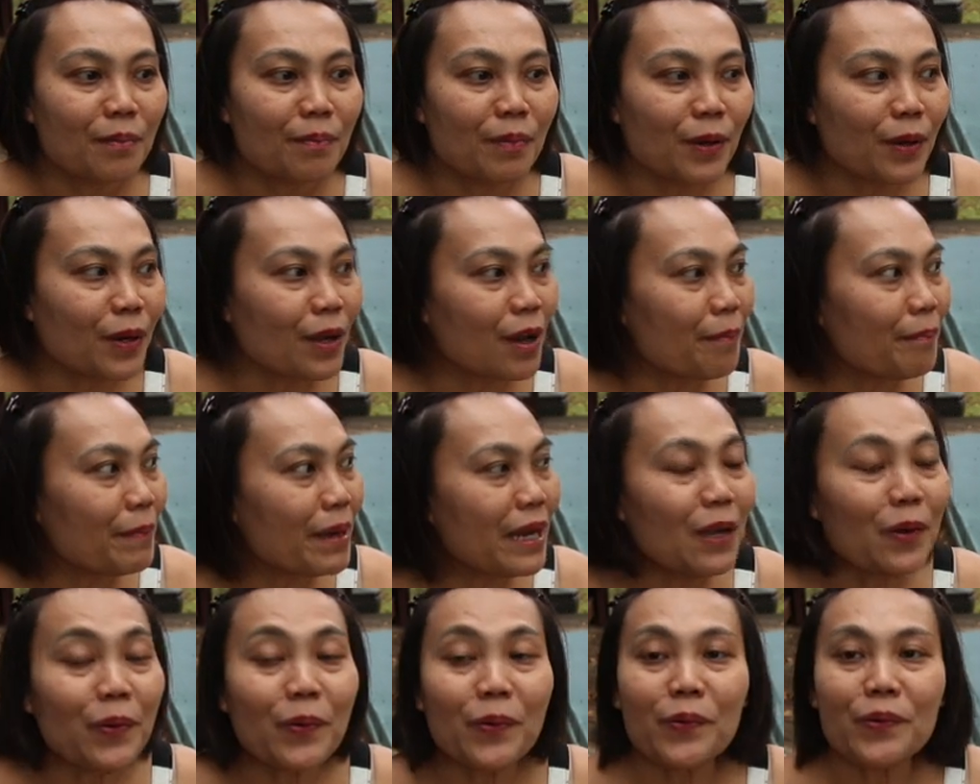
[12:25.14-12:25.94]
โบก็
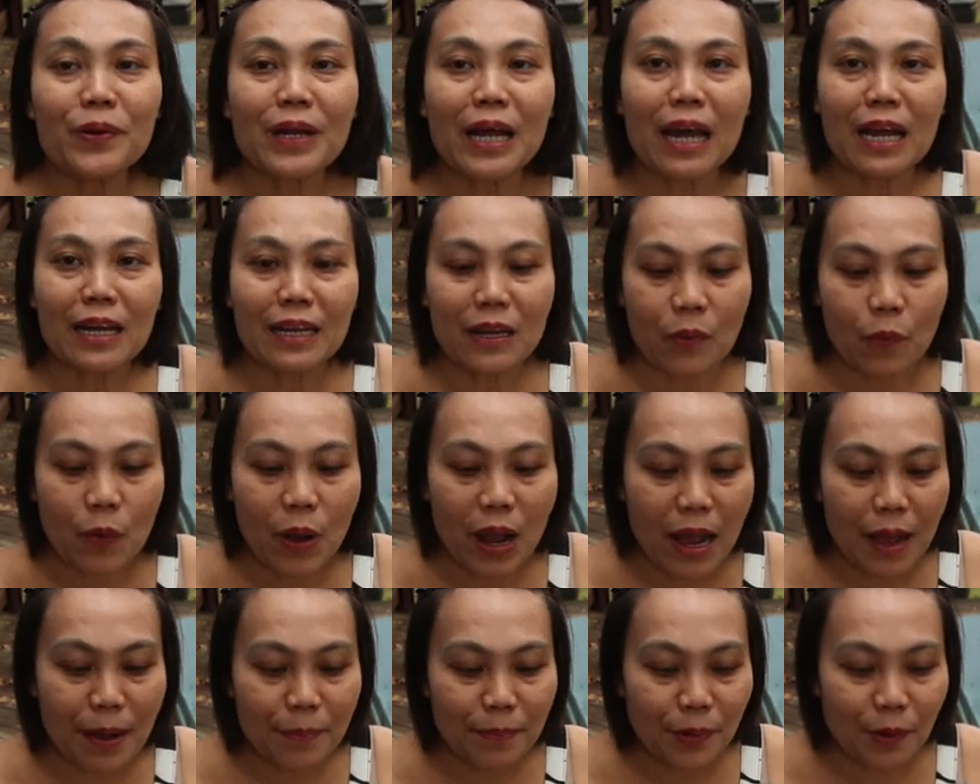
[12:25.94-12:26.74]
ไม่รู้นะ แต่
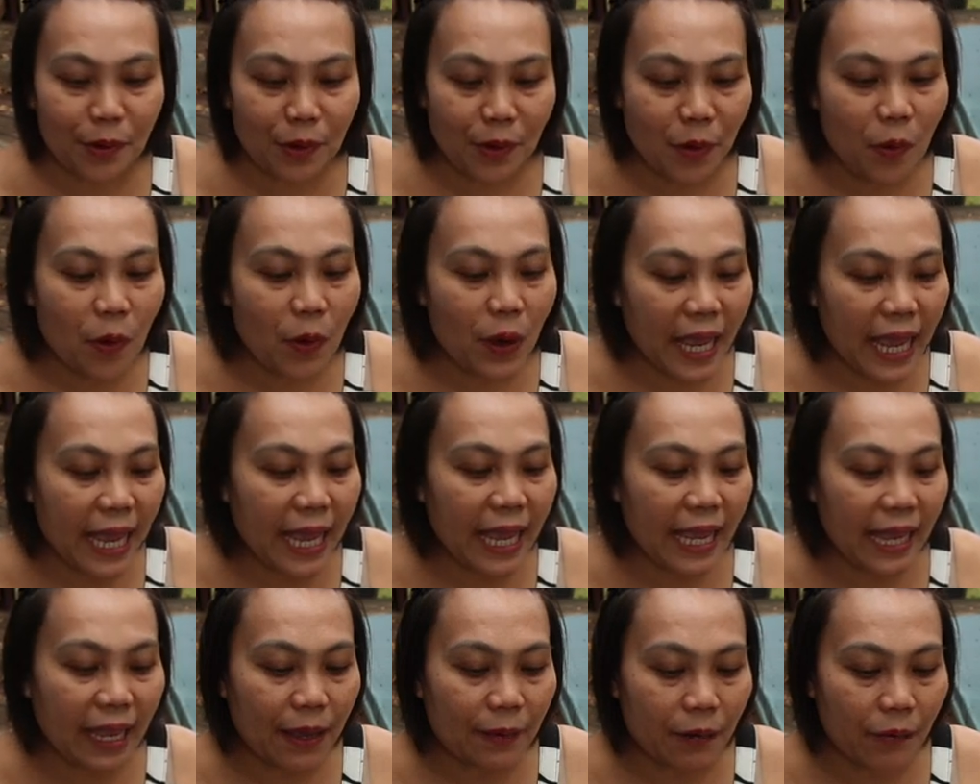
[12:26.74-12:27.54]
ว่าโบโอเค
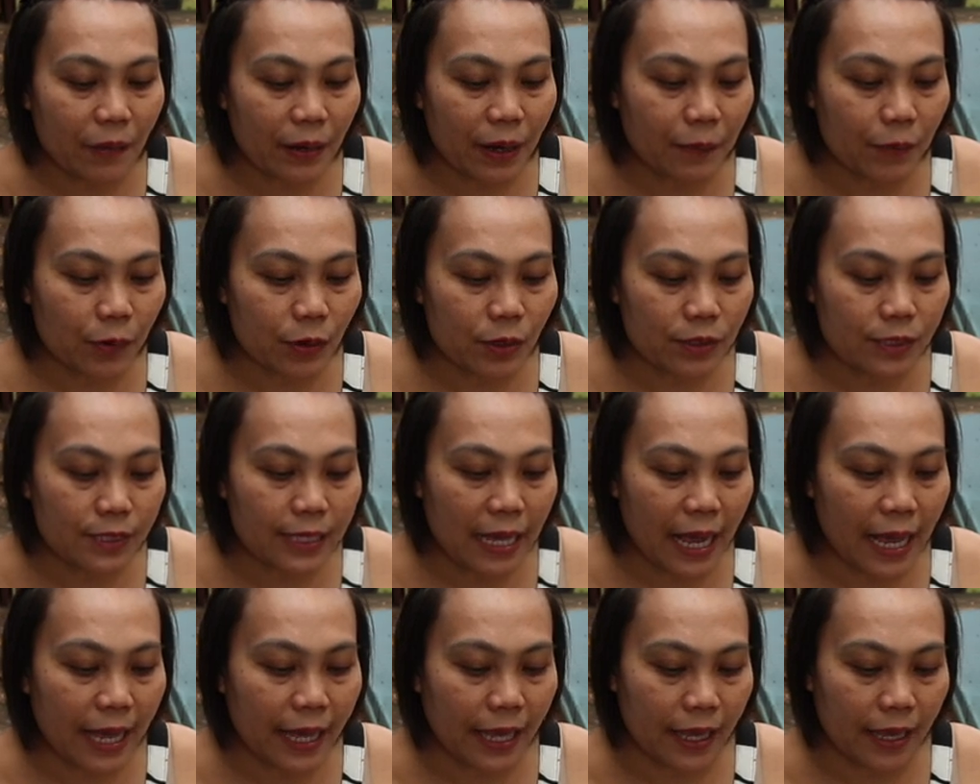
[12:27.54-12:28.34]
เพราะเราโบ
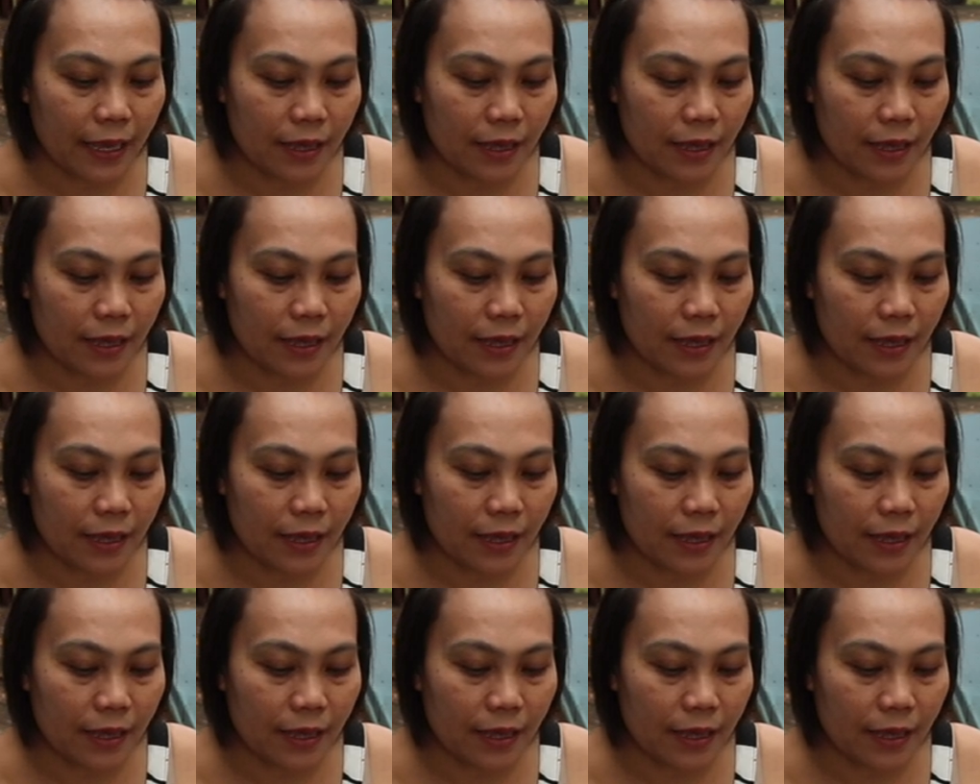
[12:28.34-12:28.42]
ใส่